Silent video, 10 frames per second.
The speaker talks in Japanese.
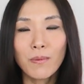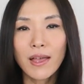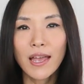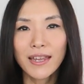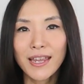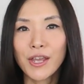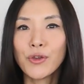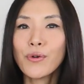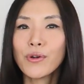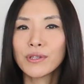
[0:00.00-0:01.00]
の場合
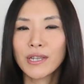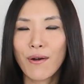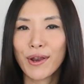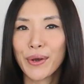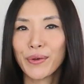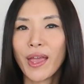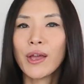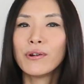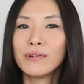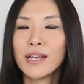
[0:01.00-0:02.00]
によく使われる
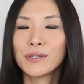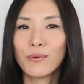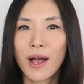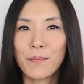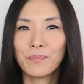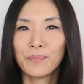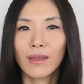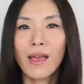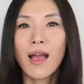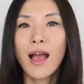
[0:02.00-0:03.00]
英語フレーズは
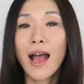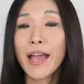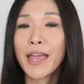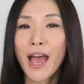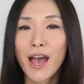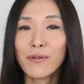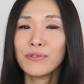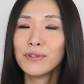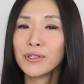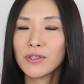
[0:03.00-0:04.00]
I have
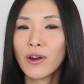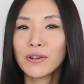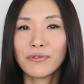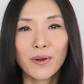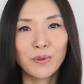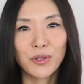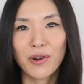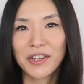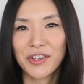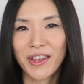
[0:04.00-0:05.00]
to start from
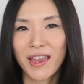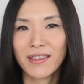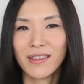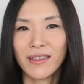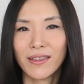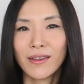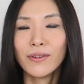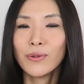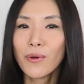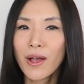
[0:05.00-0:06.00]
scratch again
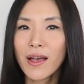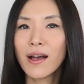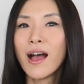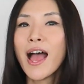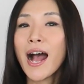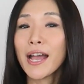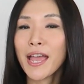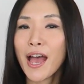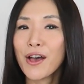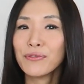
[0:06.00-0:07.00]
とか I
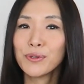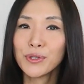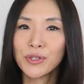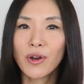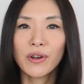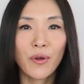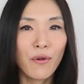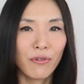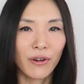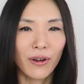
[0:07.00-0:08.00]
have to start
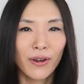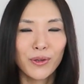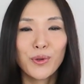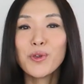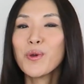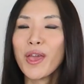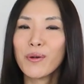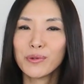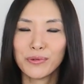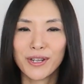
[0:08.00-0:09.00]
over という英
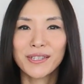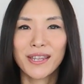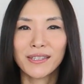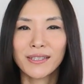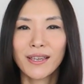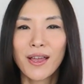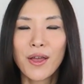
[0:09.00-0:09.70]
語のフレーズです